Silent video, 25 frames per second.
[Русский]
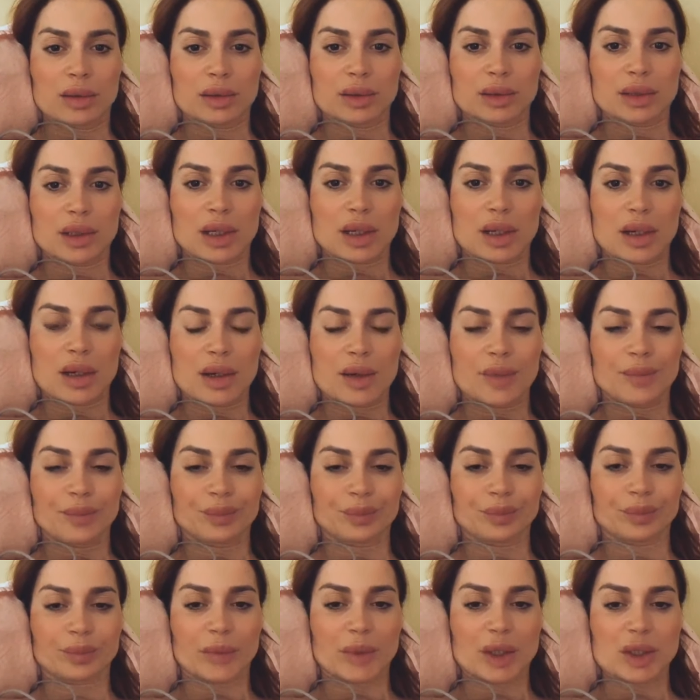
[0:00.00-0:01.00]
Да,
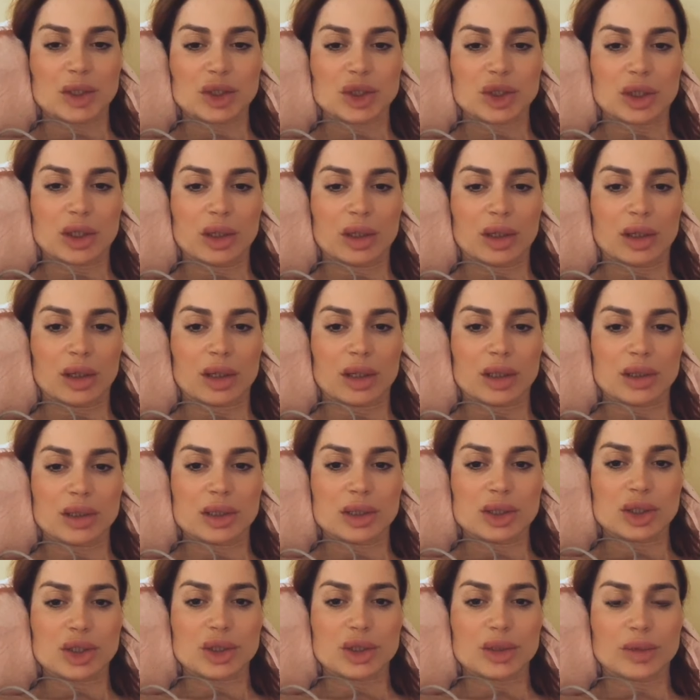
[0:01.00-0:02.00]
жалко,
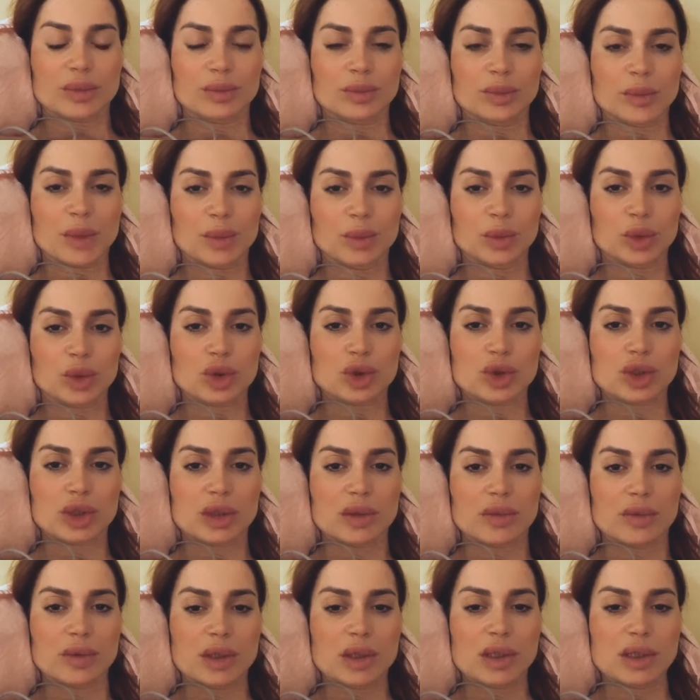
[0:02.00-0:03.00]
конечно. Нам тоже
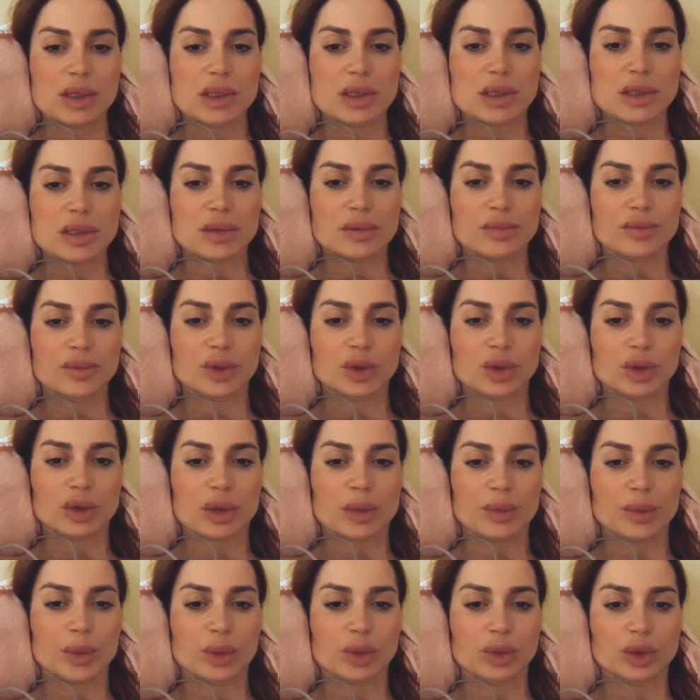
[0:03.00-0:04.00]
не верится. Все
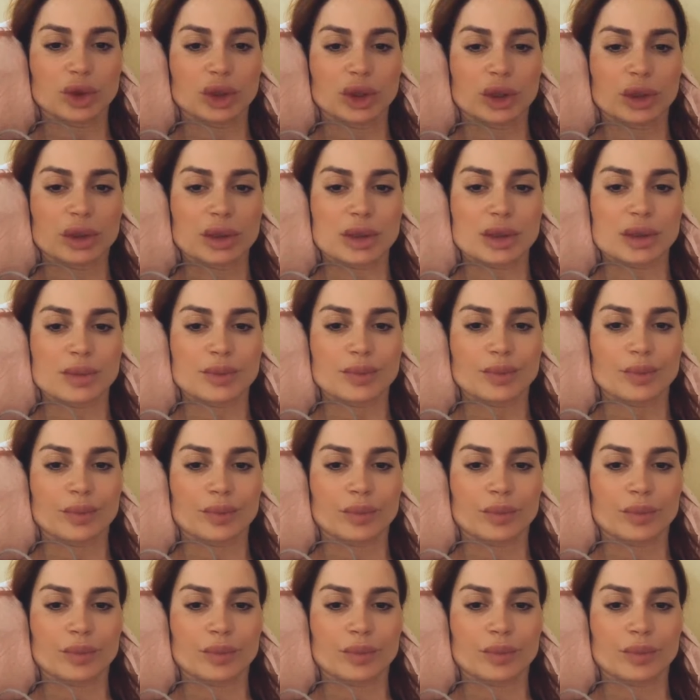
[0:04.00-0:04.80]
так получилось.